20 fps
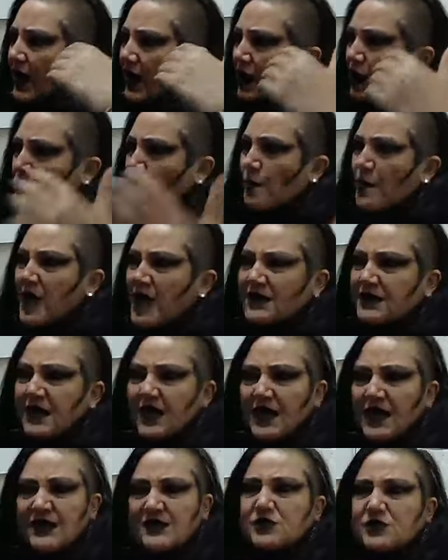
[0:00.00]

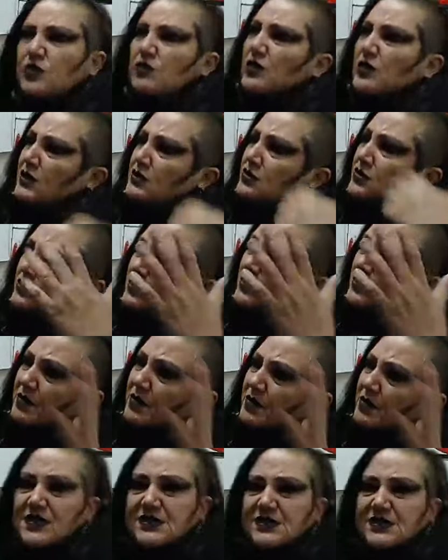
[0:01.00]
comete eso y todavía
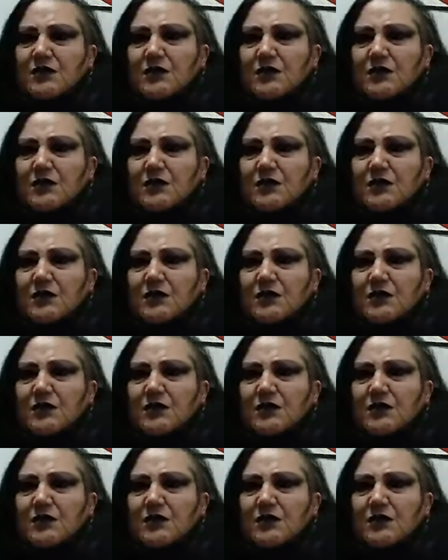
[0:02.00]
dice,